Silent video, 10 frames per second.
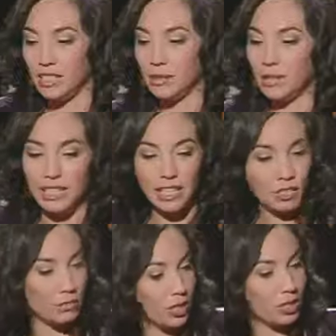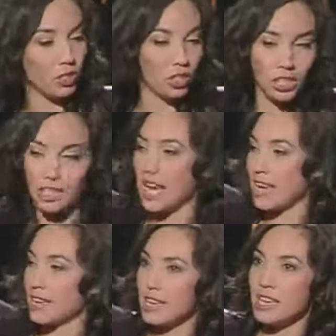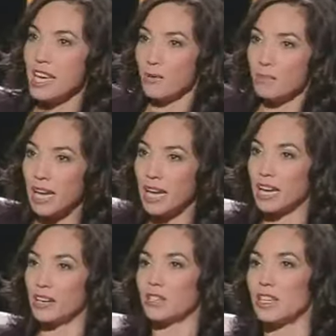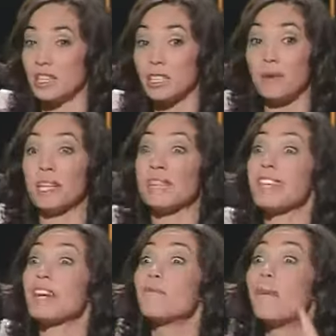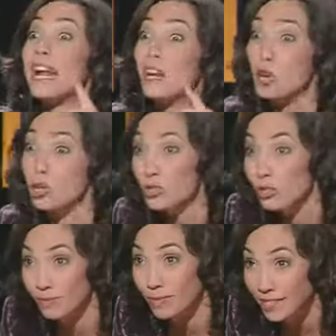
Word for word: siempre decía que como que yo los tenía ahí, a los perros, y que se iban a hacer malos, me